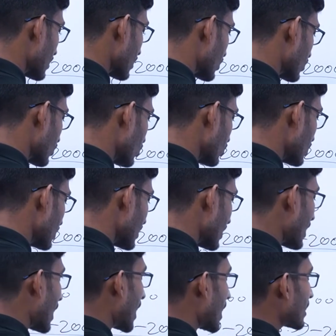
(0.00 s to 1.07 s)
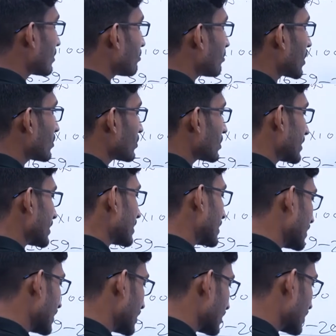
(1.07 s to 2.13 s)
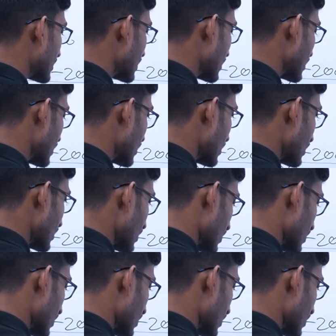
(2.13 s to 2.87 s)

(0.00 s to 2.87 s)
গুণ আর এর মান হচ্ছে সিক্স তো